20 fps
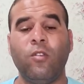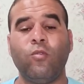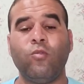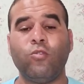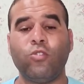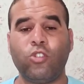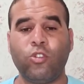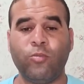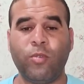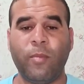
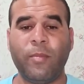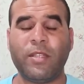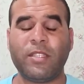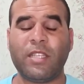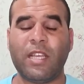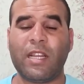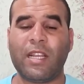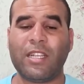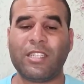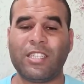وانتم
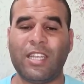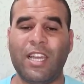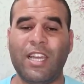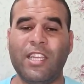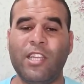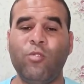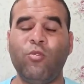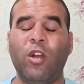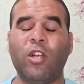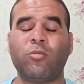مازال
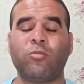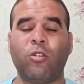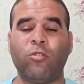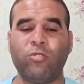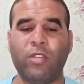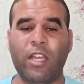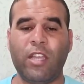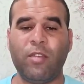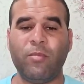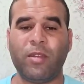كتعانيو وعتبقوا
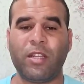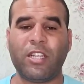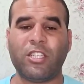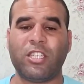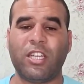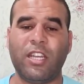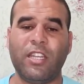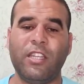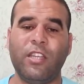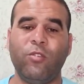دائما
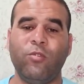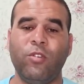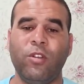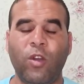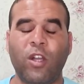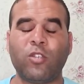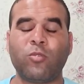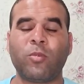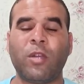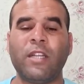كتعانيو
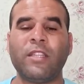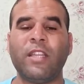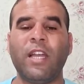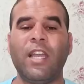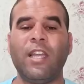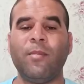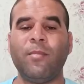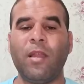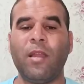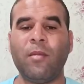وعتبقى
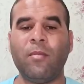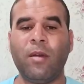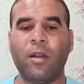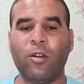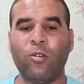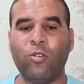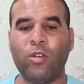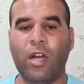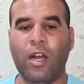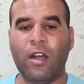دائما
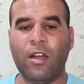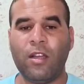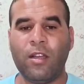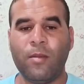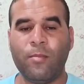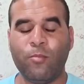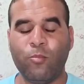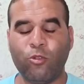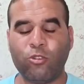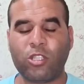المقوله
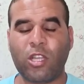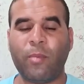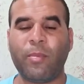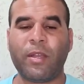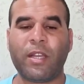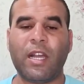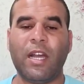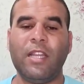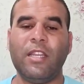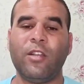
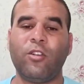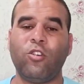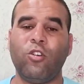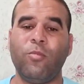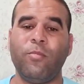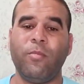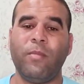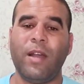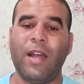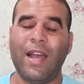منطبقه
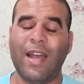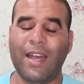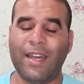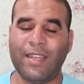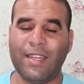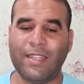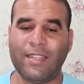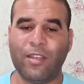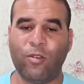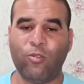عليكم
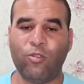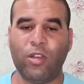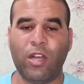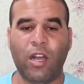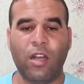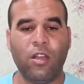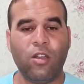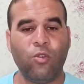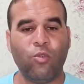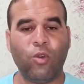اغنى
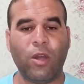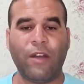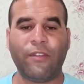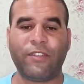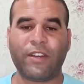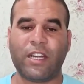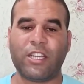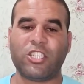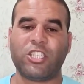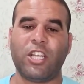دوله
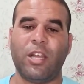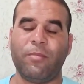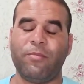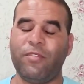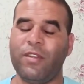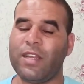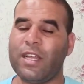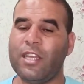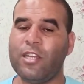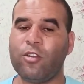وافقر شعب
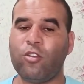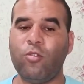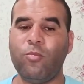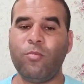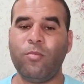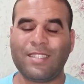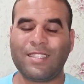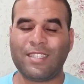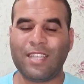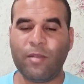فنخليكم
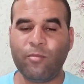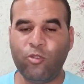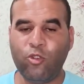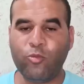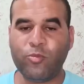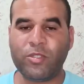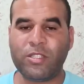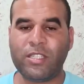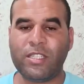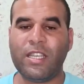تسمعوا
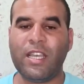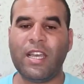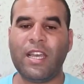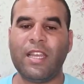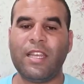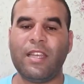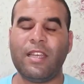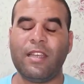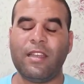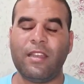
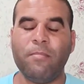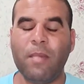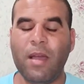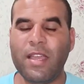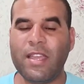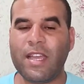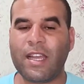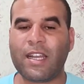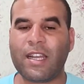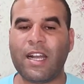مزيان ما
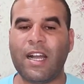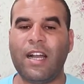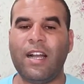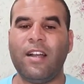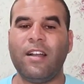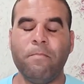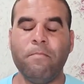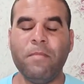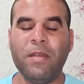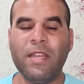
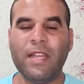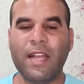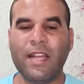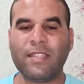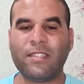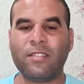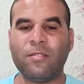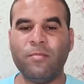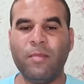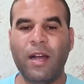يقع من
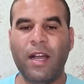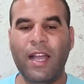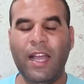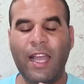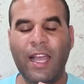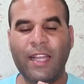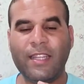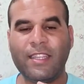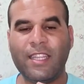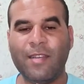ازمه
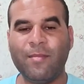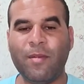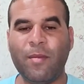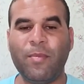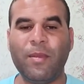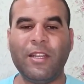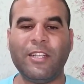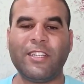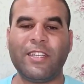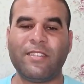حاده ما
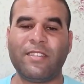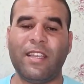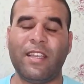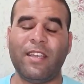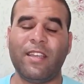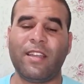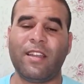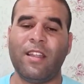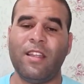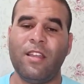بين
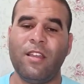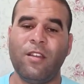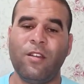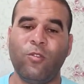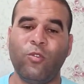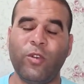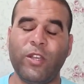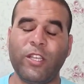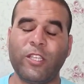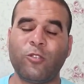الجزائر
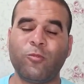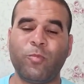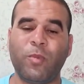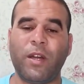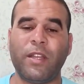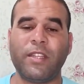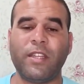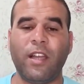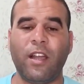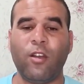
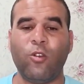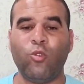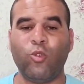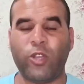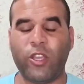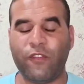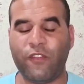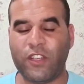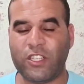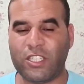واسبانيا
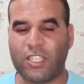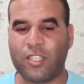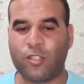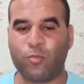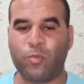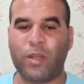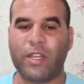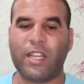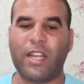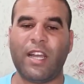وكيفاش
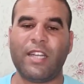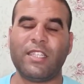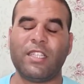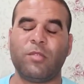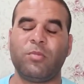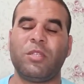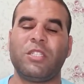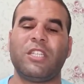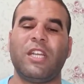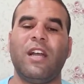اسبانيا غادا
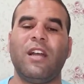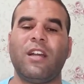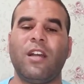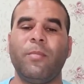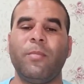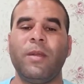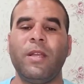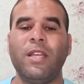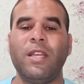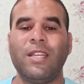تبدا
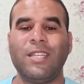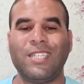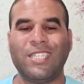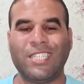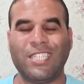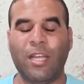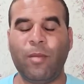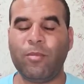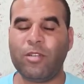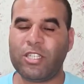تعاقب
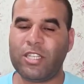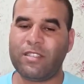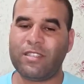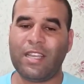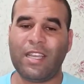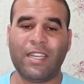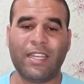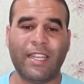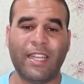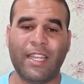الشعب
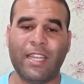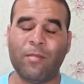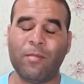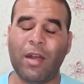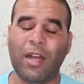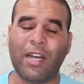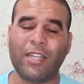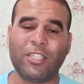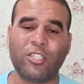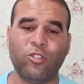الجزائري انا
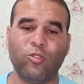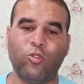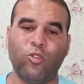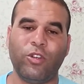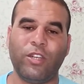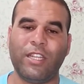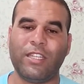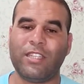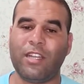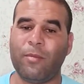ما غاديش
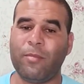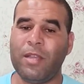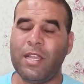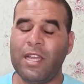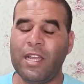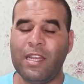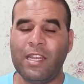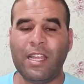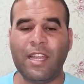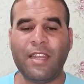نقول النظام
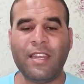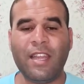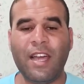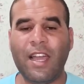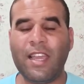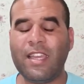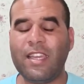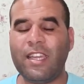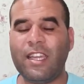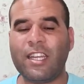لان
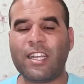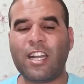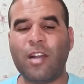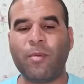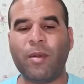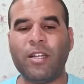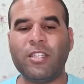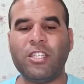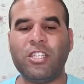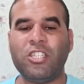اي عقاب
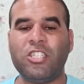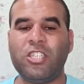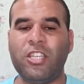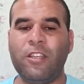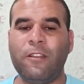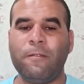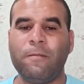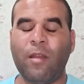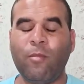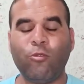غادي
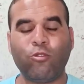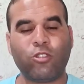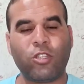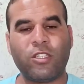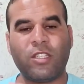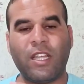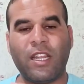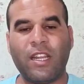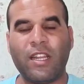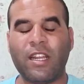يجي
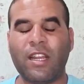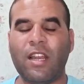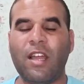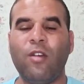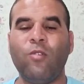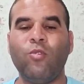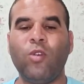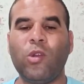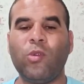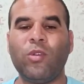فالمتضرر
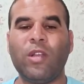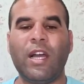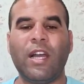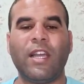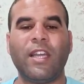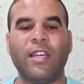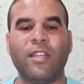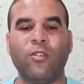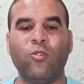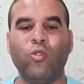الاول
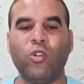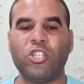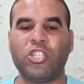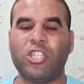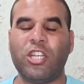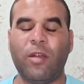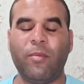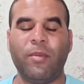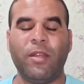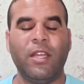والاخير هو
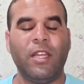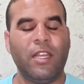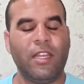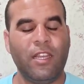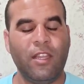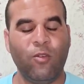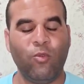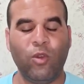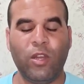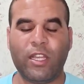الشعب
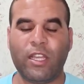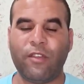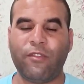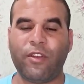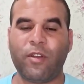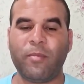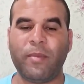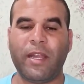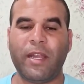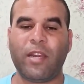اللي هو اللي
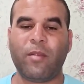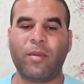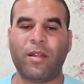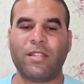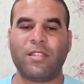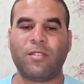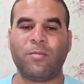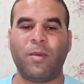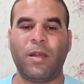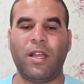كيفك مع الربعه
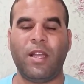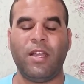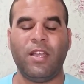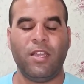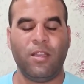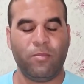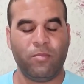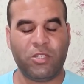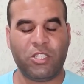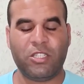الصباح
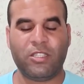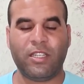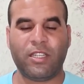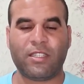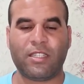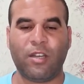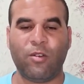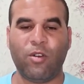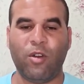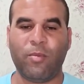باش يدير
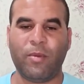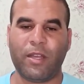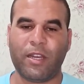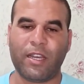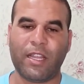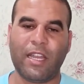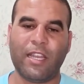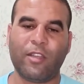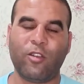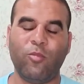الطوابير
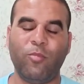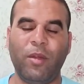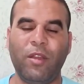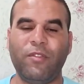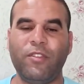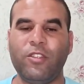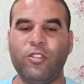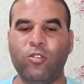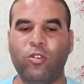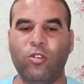نخليكم مع
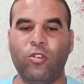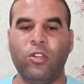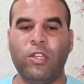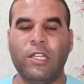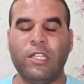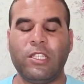الفيديو